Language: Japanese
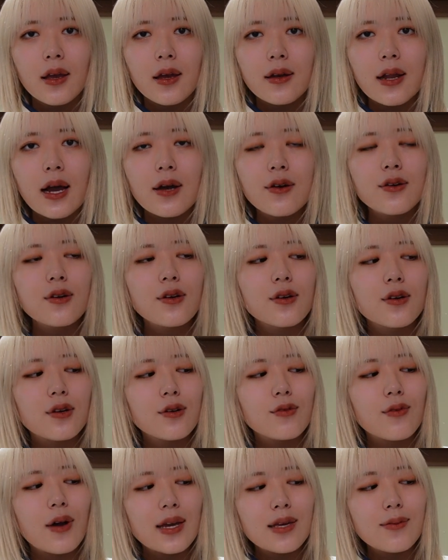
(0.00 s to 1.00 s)
ラウール
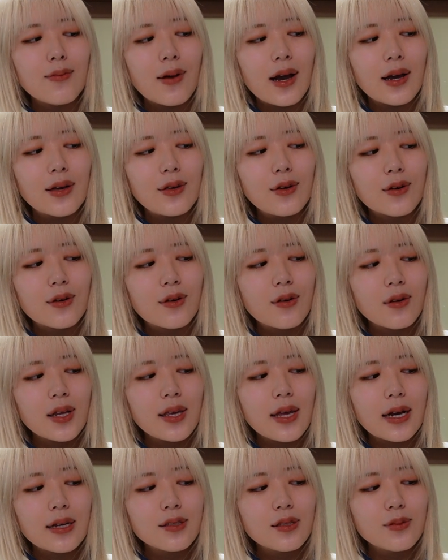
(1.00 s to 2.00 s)
くんは今、ゆっく
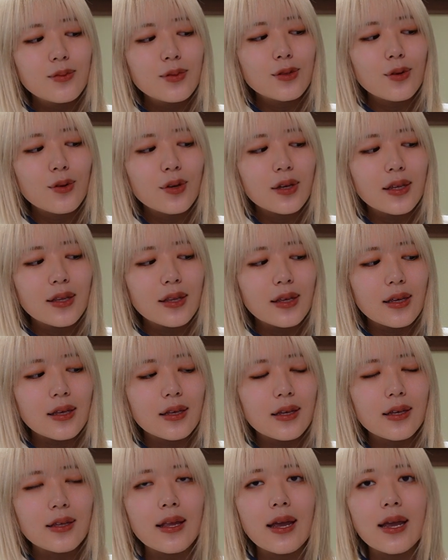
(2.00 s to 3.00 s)
り休む時に
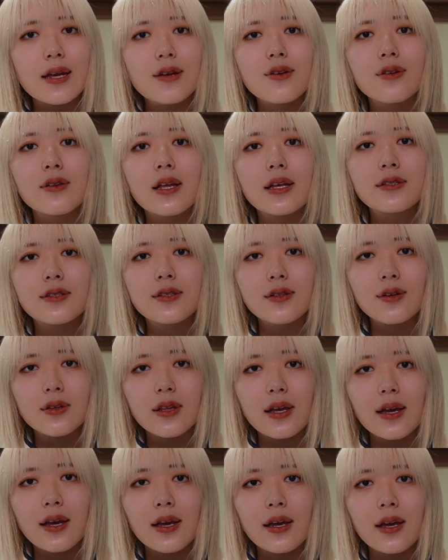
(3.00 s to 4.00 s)
生きているんですよ
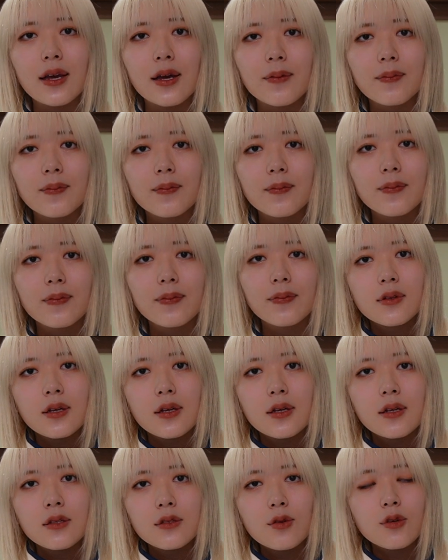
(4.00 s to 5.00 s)
ね。
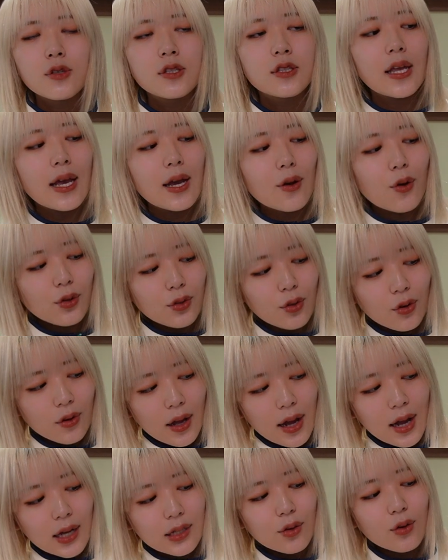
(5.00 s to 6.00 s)
そしてこの
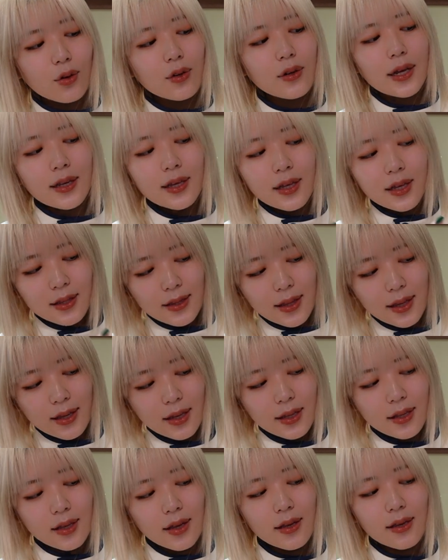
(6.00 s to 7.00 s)
カード、歴史
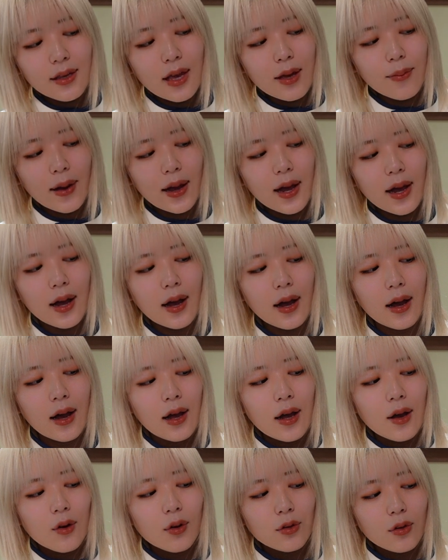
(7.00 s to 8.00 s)
的に言えば、
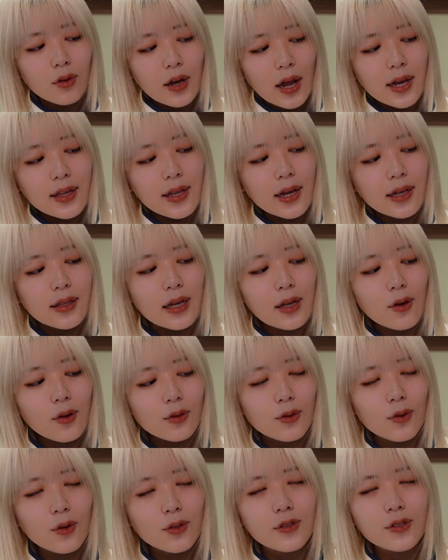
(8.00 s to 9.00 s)
この
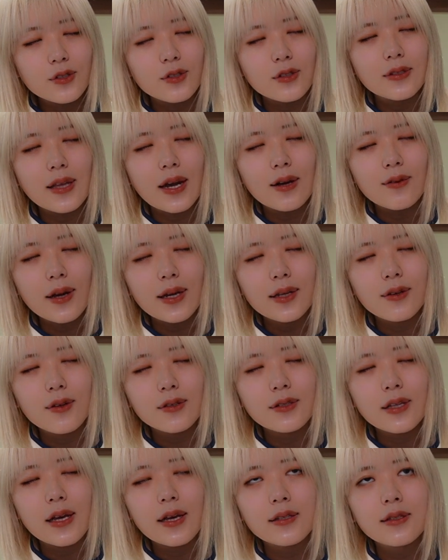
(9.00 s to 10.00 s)
ライダータロットを作った
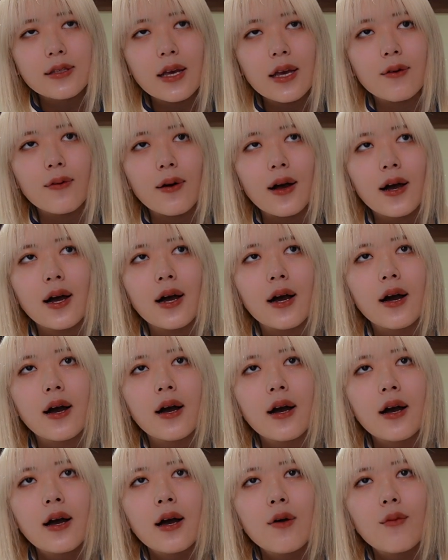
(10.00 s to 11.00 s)
ウェイト先生
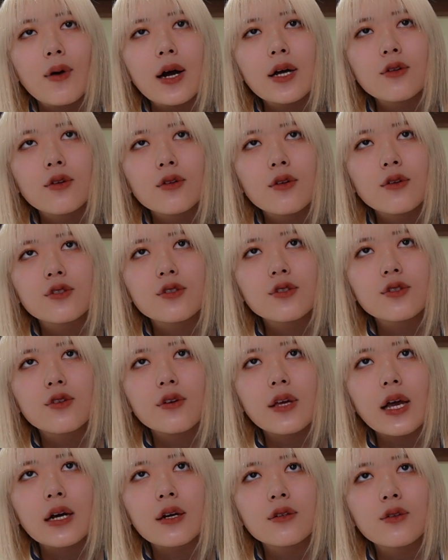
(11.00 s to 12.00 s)
は、ワンドの10
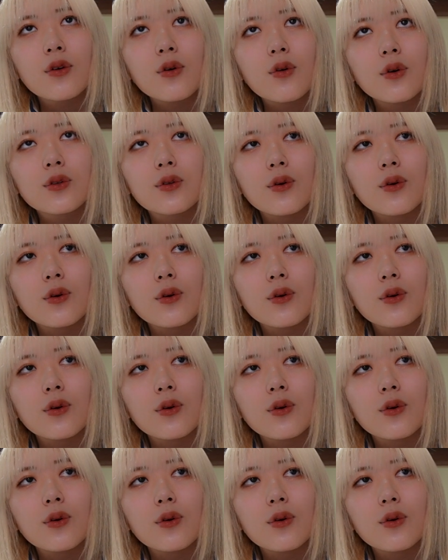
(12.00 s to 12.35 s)
の逆のこ